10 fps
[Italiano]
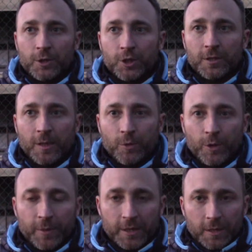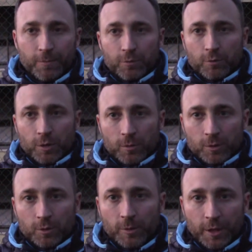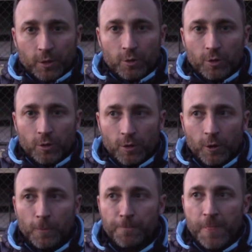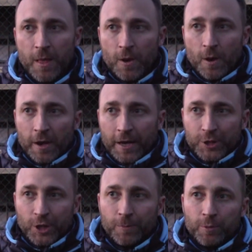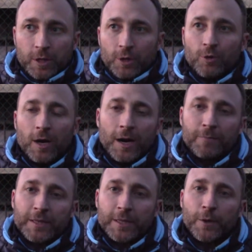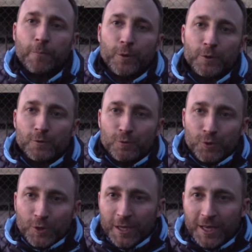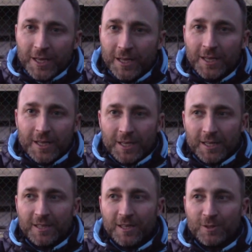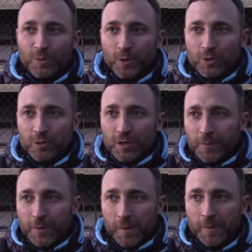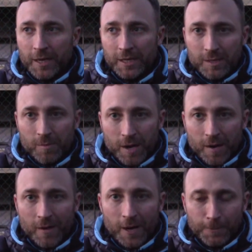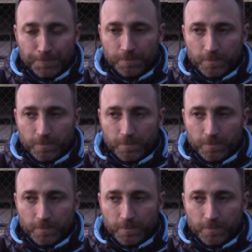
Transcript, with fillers: ci siamo ripresi appunto da questo periodo che ci ha portato a mettere un po' in discussione il terzo posto che prima magari sembrava